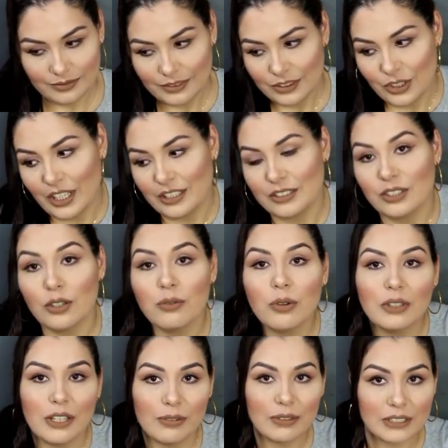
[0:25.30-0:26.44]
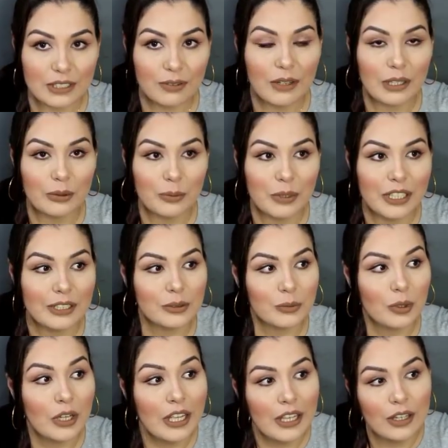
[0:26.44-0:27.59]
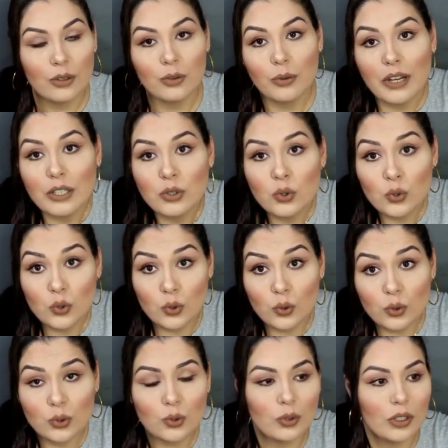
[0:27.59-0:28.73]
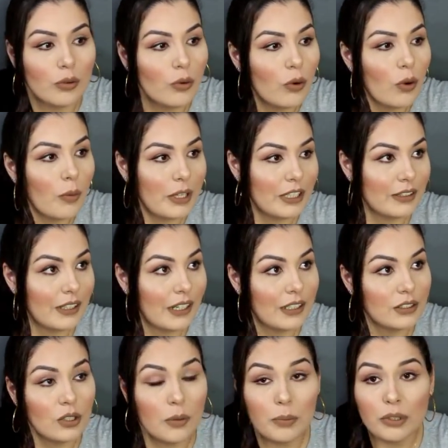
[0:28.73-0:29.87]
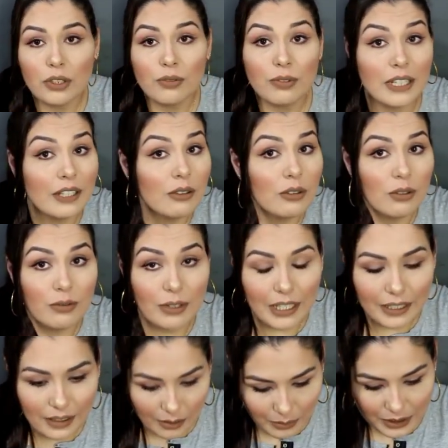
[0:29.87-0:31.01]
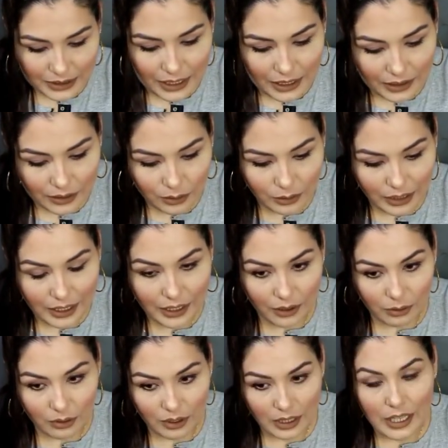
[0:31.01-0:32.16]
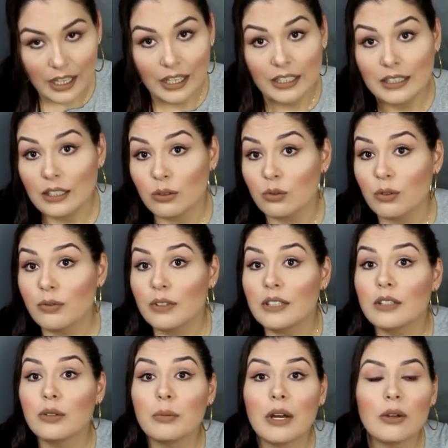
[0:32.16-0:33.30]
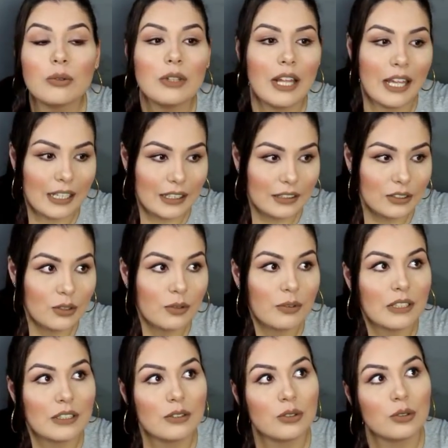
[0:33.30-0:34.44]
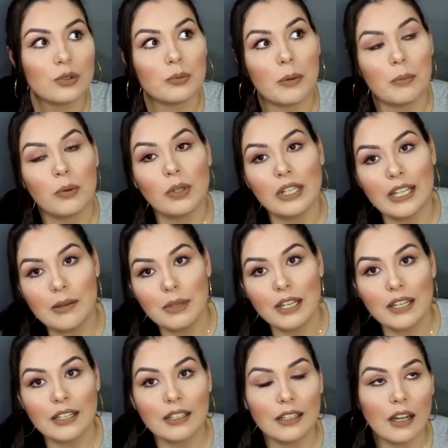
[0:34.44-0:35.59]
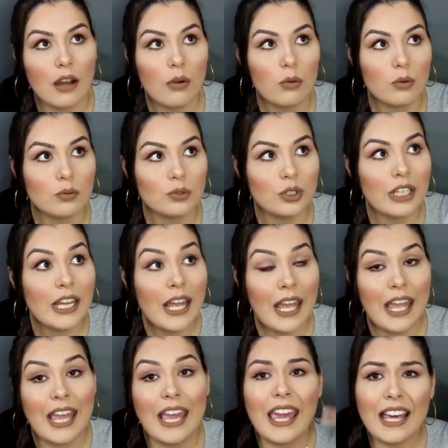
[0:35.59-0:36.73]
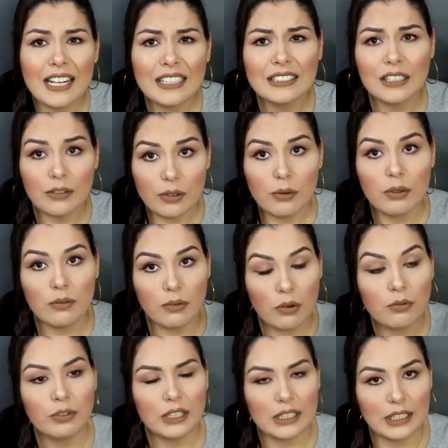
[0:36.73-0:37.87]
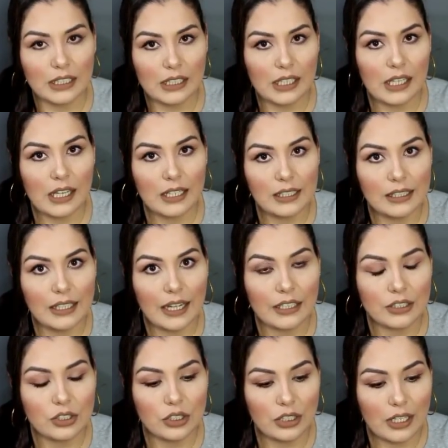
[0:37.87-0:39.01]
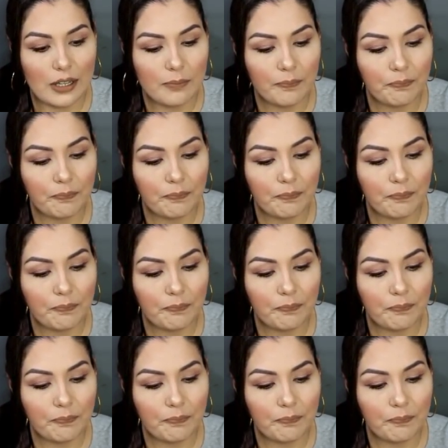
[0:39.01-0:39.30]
gente, se eu voltei a fazer falo mesmo, eu não acho justo não comentar só porque eu falei que eu não falaria mais dela aqui no canal. Não tô falando mal dela, estou falando de uma polêmica onde ela se viu envolvida na realidade, né?